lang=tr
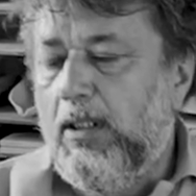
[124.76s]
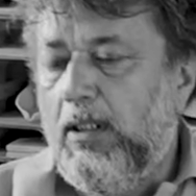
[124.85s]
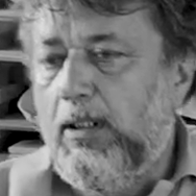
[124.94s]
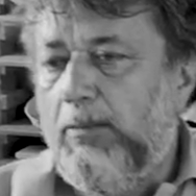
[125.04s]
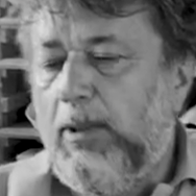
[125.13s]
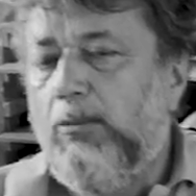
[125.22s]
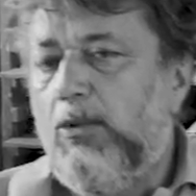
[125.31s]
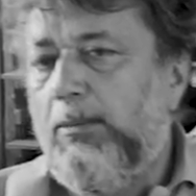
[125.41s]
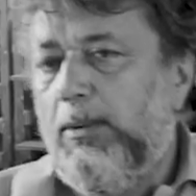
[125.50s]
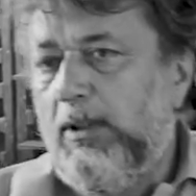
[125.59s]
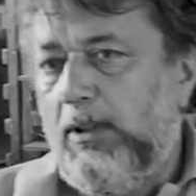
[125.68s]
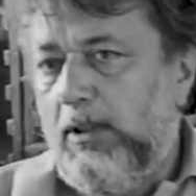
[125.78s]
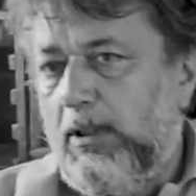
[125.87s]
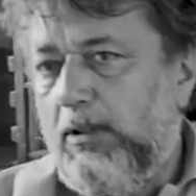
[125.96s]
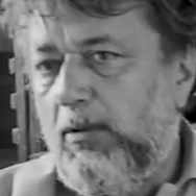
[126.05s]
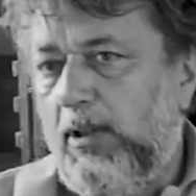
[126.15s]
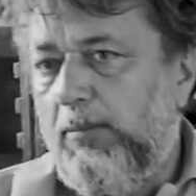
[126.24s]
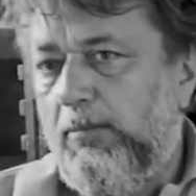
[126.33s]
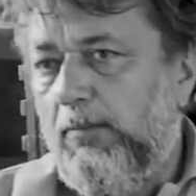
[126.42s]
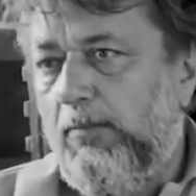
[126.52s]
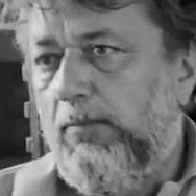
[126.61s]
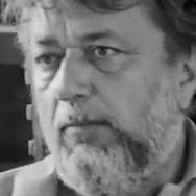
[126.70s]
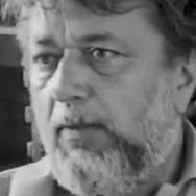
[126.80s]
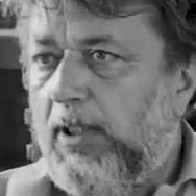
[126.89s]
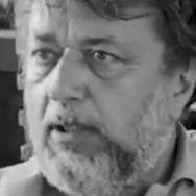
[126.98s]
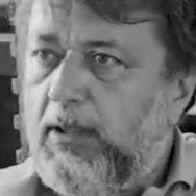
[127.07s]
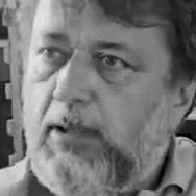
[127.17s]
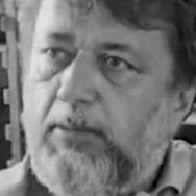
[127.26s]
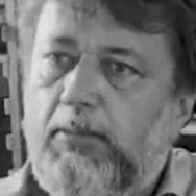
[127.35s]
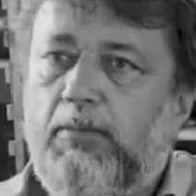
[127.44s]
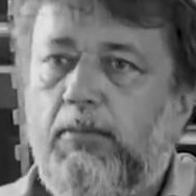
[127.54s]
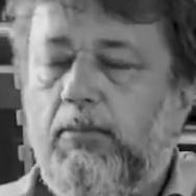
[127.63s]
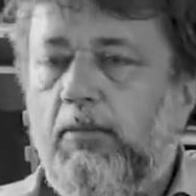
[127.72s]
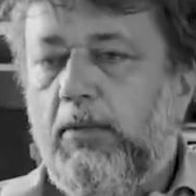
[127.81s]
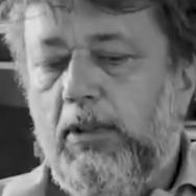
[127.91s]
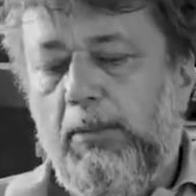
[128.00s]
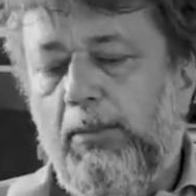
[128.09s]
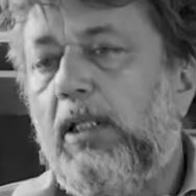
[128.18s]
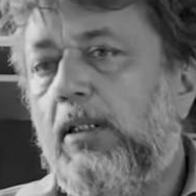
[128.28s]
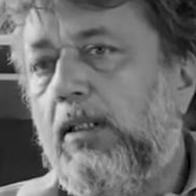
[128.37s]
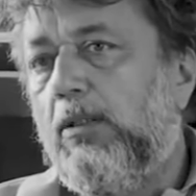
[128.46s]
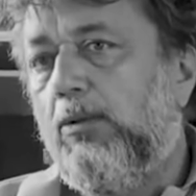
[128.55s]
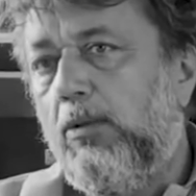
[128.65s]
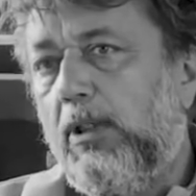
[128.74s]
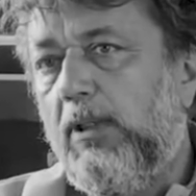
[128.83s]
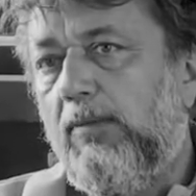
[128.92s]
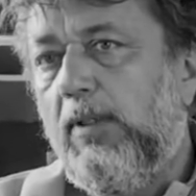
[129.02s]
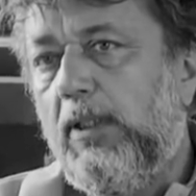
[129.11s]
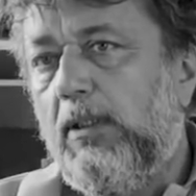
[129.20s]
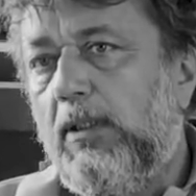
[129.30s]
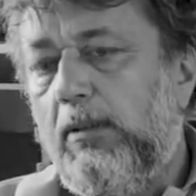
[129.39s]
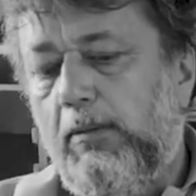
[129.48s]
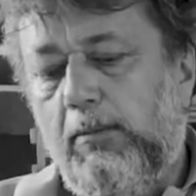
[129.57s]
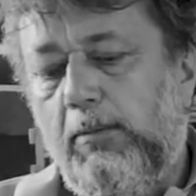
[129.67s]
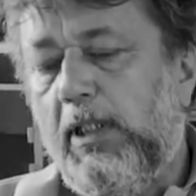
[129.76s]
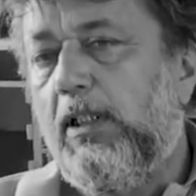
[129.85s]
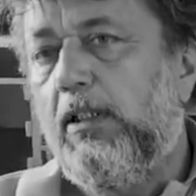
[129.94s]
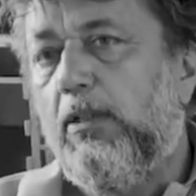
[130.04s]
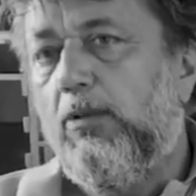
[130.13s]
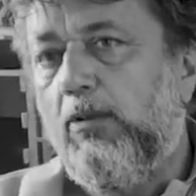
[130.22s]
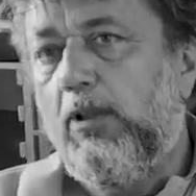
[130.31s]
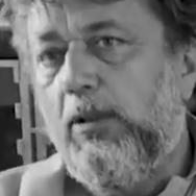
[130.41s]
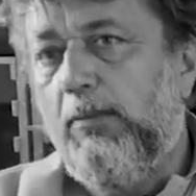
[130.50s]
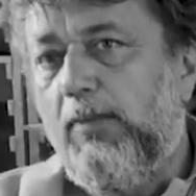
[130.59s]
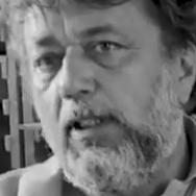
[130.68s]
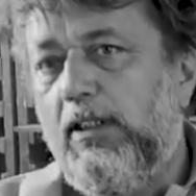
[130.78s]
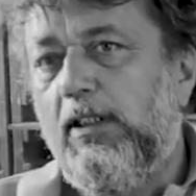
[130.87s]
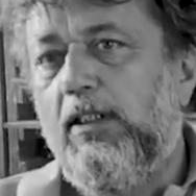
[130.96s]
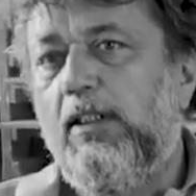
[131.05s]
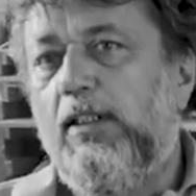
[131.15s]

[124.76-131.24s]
E, benim burada bir atölyem vardı. Dibeklan'da dükkanım vardı. Marina'da dükkanım vardı.